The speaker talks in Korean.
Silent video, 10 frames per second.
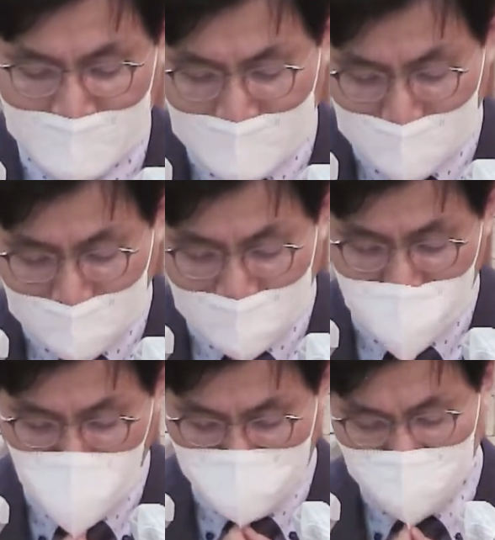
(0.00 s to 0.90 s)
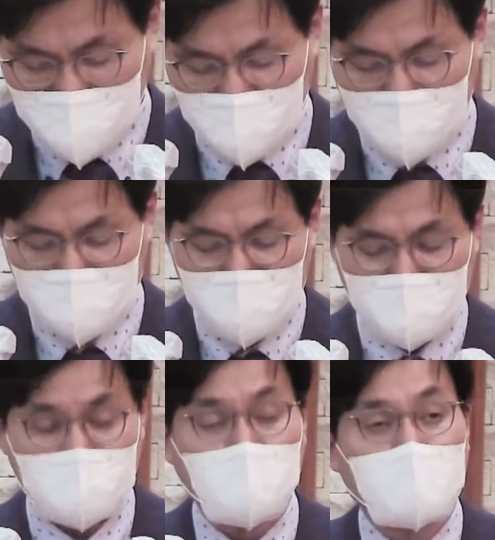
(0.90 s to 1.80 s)
그러나 이렇게 살다가
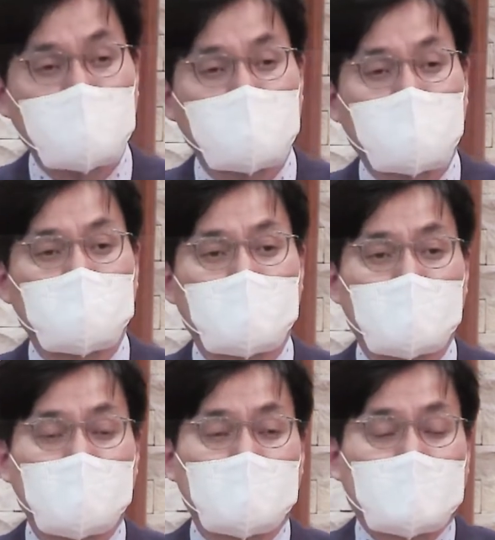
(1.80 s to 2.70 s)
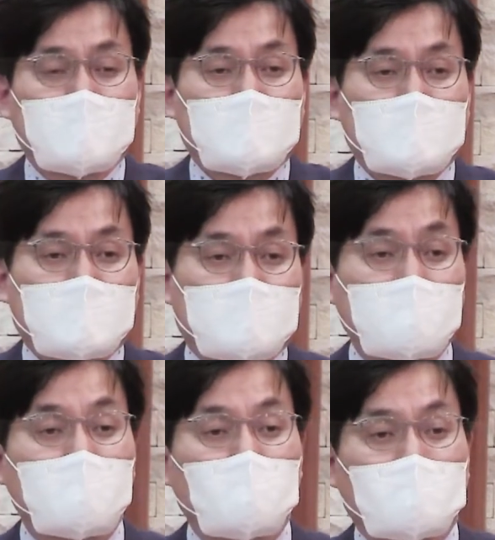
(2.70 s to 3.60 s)
인생을 떠나는 사람들이
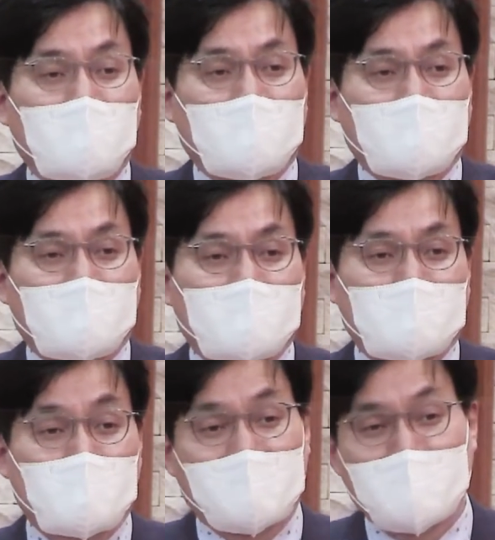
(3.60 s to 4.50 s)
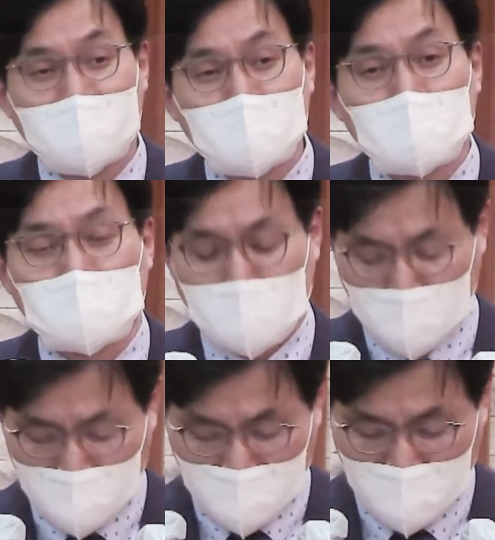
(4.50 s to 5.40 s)
생각보다 많다는 것이죠.
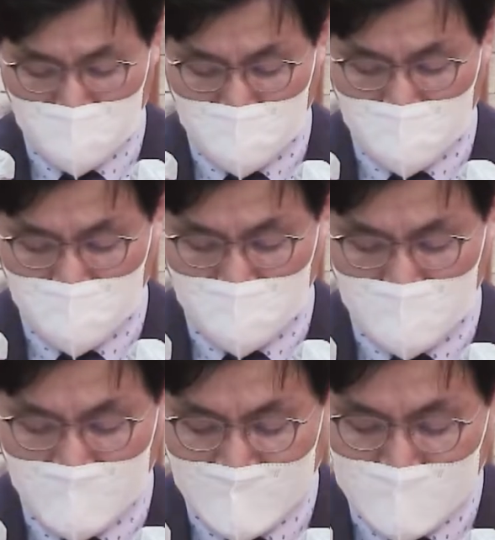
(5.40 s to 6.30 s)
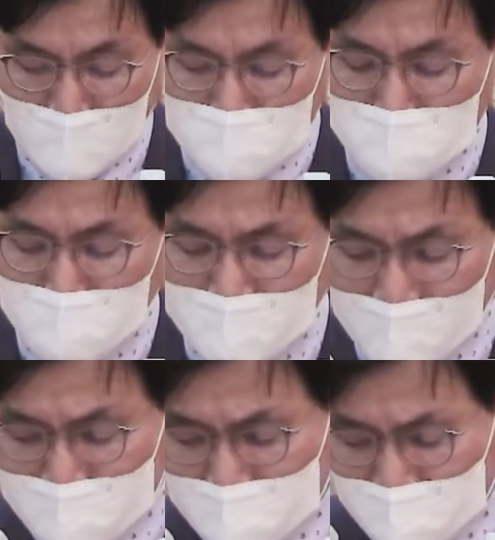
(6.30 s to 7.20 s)
열심히
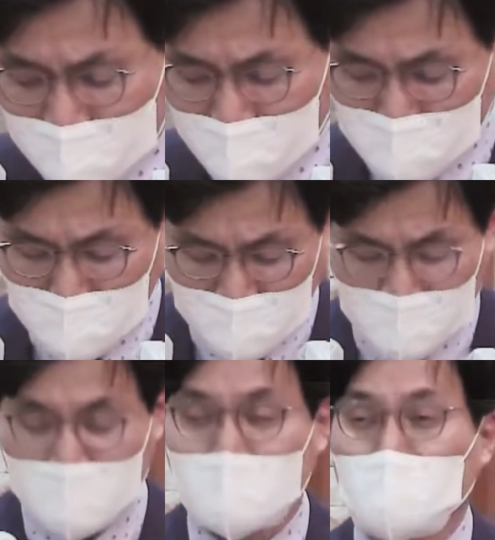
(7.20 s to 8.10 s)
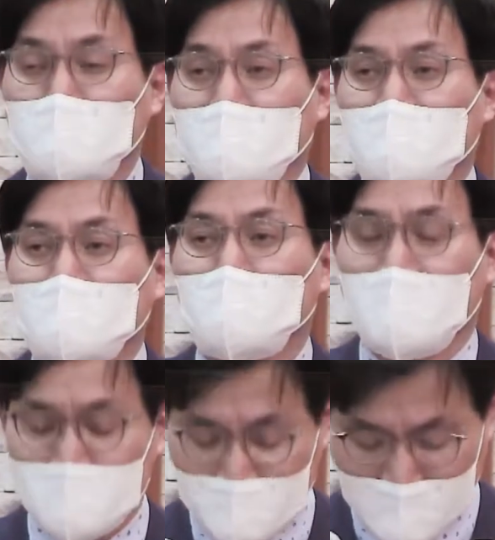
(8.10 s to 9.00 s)
날갯짓을 하며 쉬지 않고
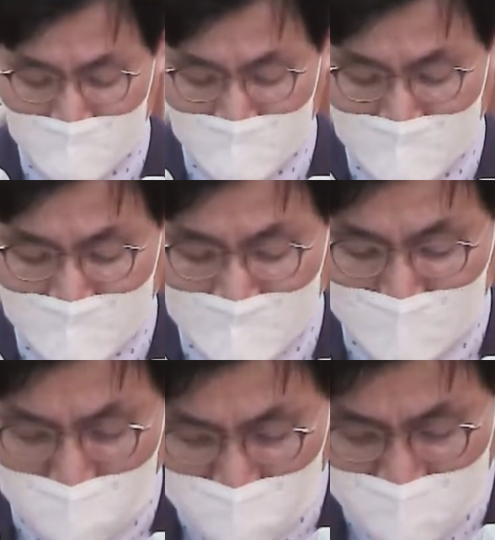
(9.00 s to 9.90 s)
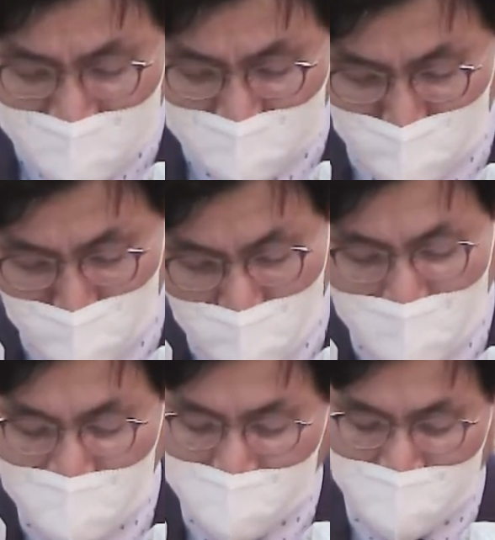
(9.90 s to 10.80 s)
다니지만 정작
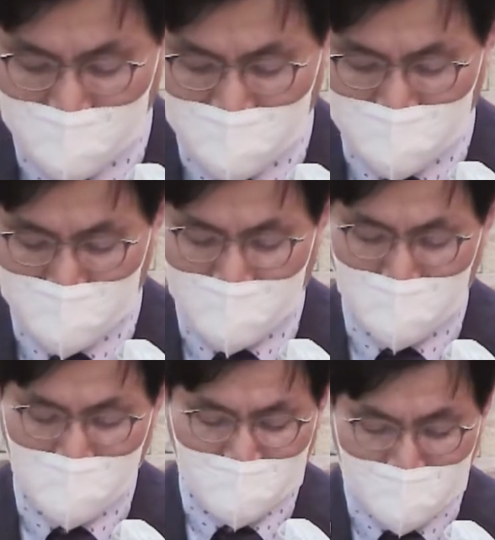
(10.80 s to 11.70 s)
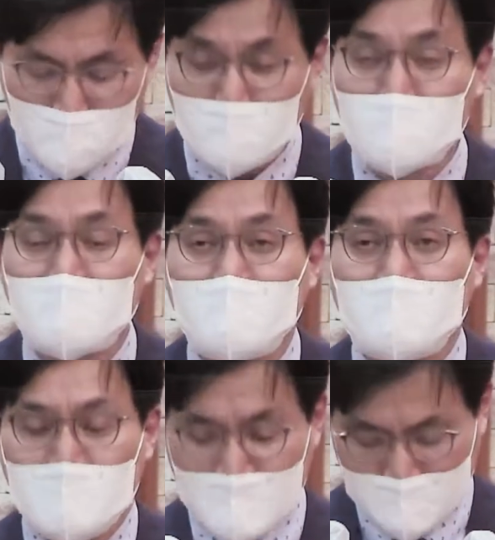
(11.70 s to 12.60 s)
누려야 할 마음의 기쁨을
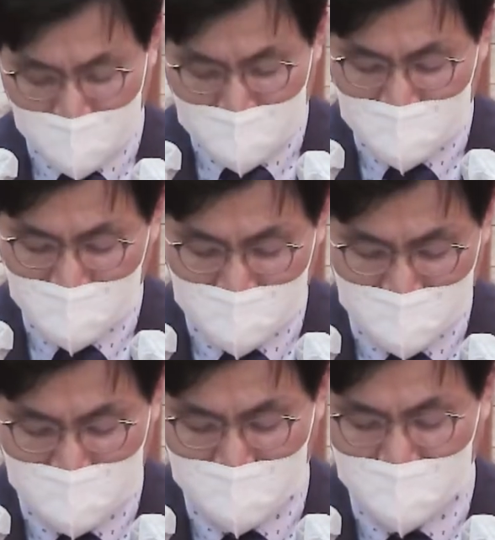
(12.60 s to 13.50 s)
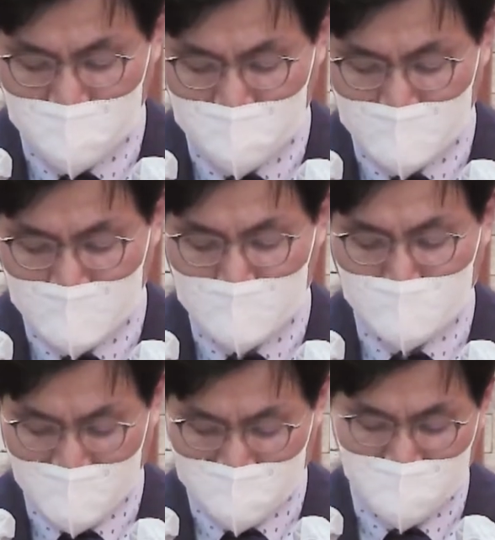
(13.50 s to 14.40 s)
상실한 인생이
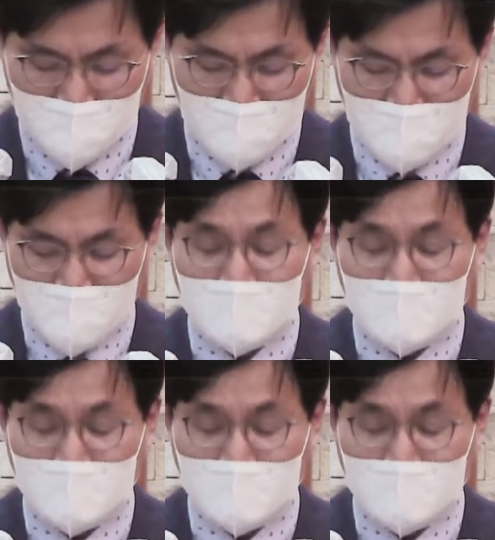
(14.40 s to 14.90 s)
많습니다.